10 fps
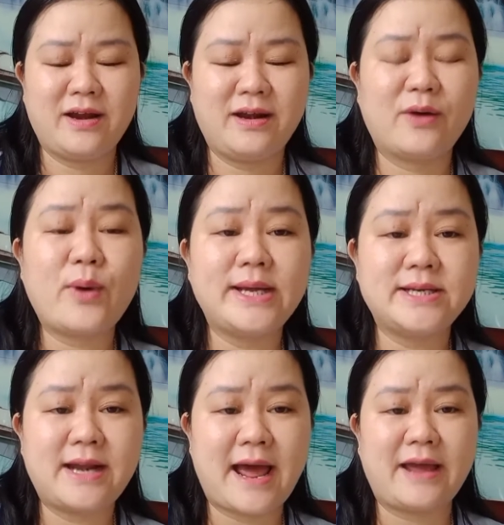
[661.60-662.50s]
là quay
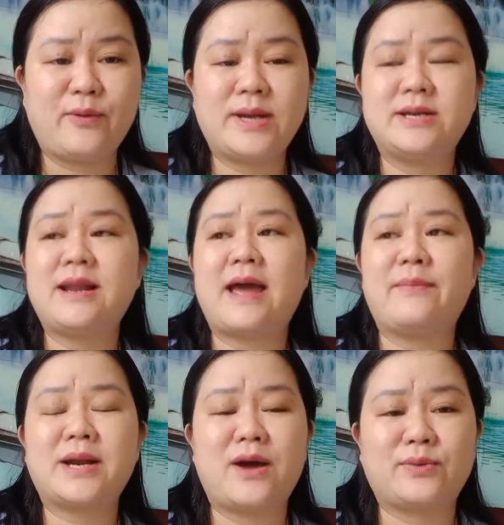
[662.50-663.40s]
trở lại quay trở lại
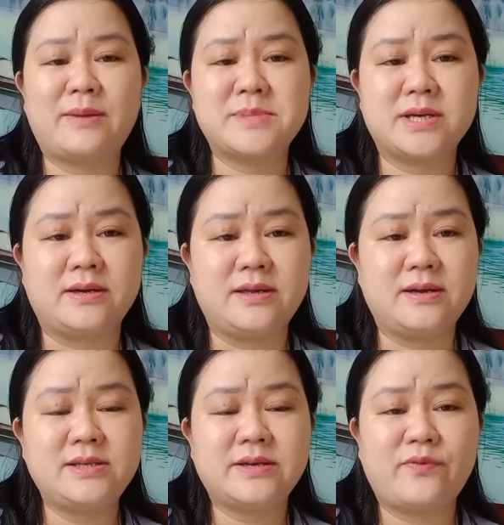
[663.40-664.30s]
bắt đầu tâm sự
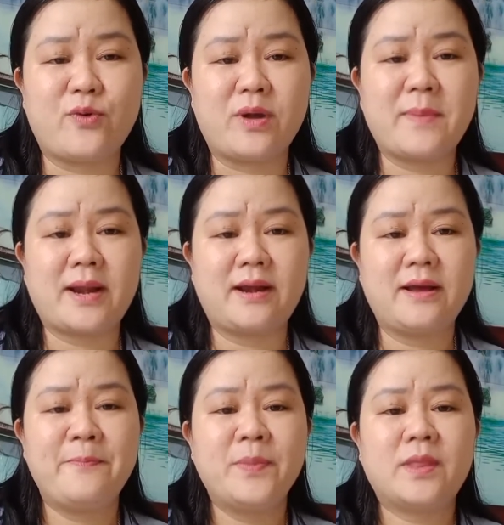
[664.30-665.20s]
với sư phụ Kim Anh đó
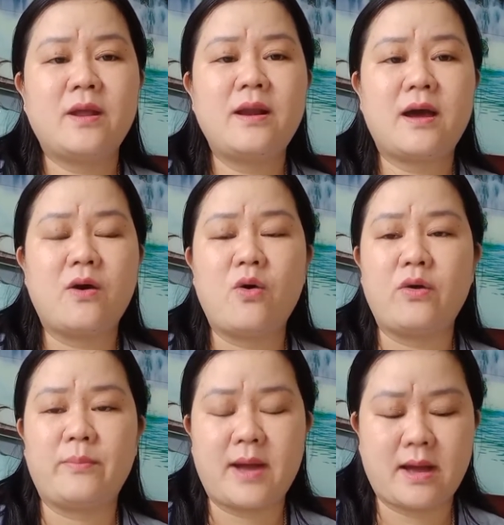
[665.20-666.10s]
đó là
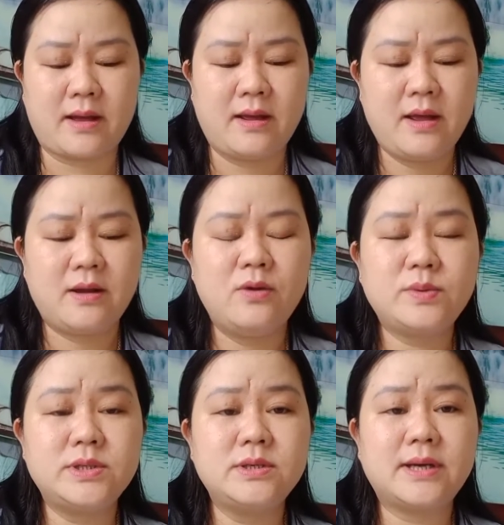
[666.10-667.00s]
hồi mà lúc
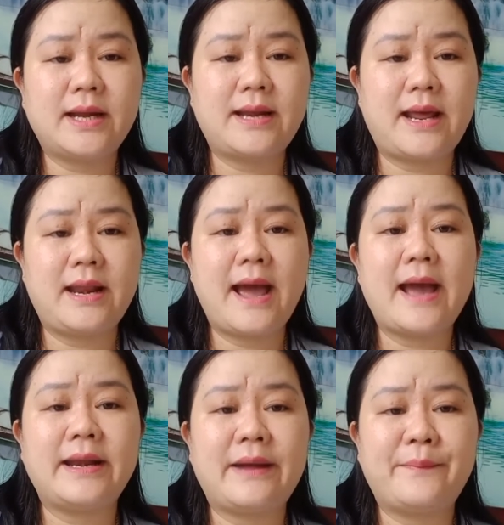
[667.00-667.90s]
trước cách đây
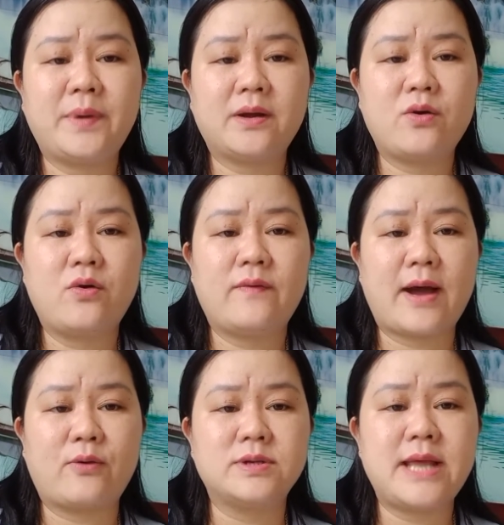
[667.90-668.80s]
2 năm á, cô
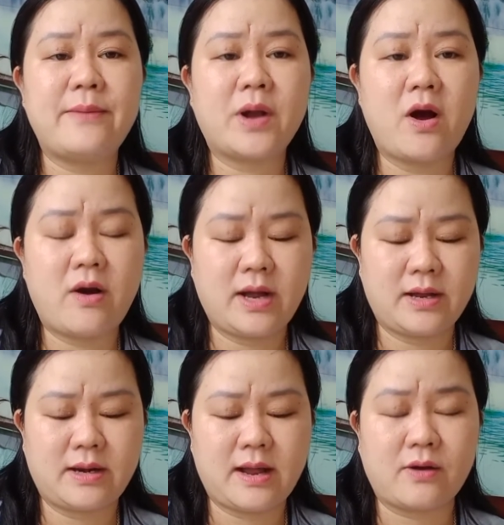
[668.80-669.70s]
vào cô xem con á,
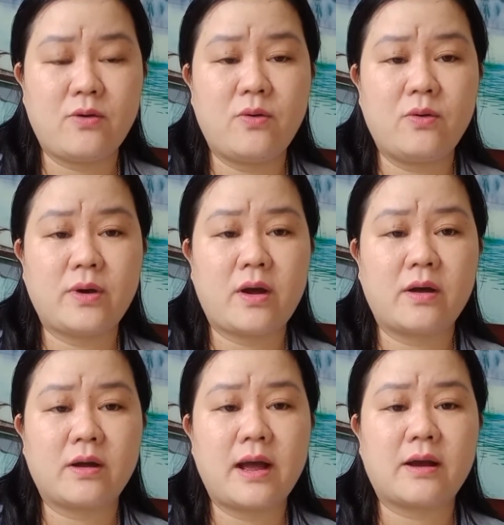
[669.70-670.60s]
là cô
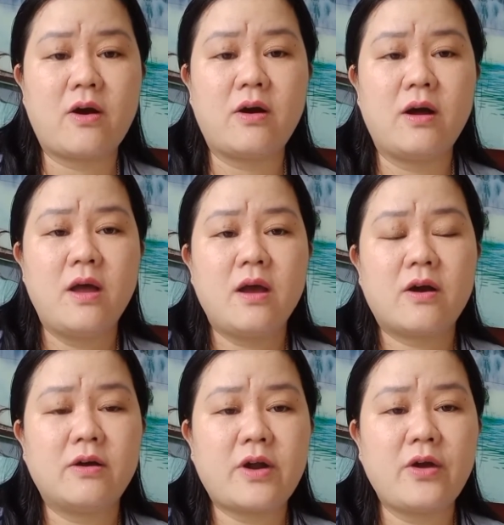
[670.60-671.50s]
no, à, con
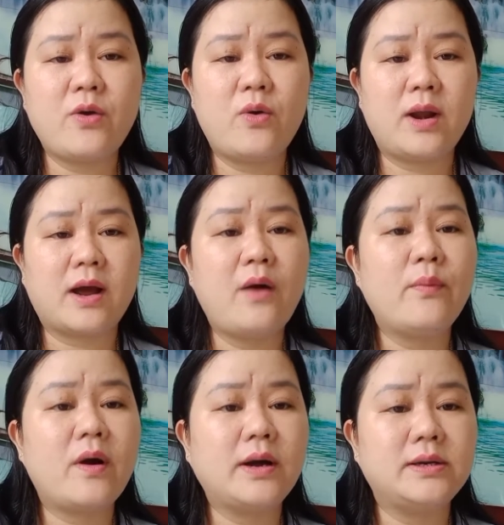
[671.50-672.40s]
con nói cô là
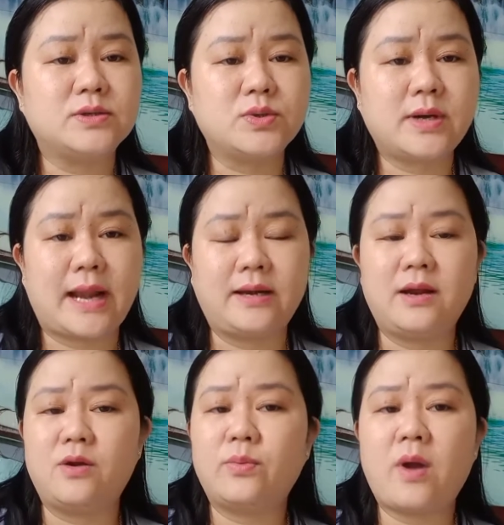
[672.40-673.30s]
không có cái đường xuất cảnh
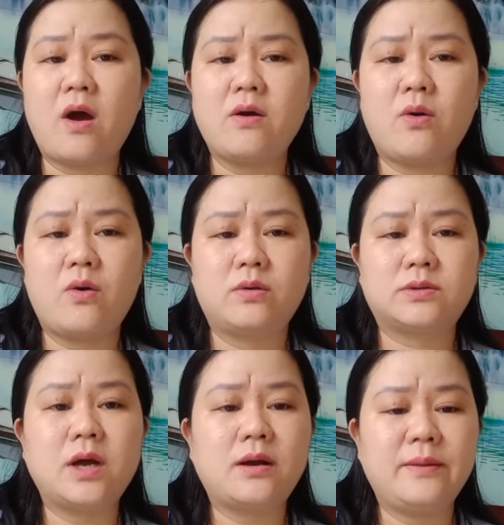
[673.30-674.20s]
là lúc đó cô
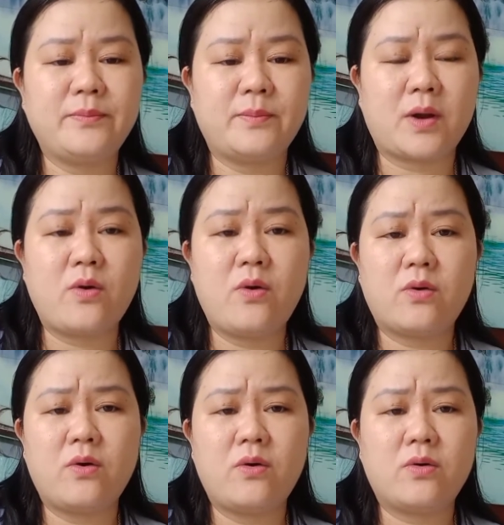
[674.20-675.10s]
tức lắm mà cô
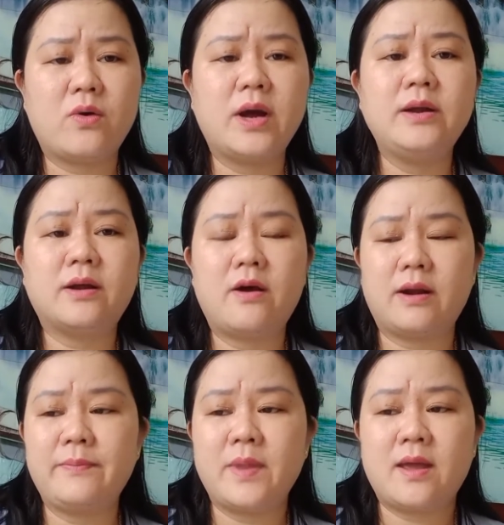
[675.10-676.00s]
cô cô khinh con lắm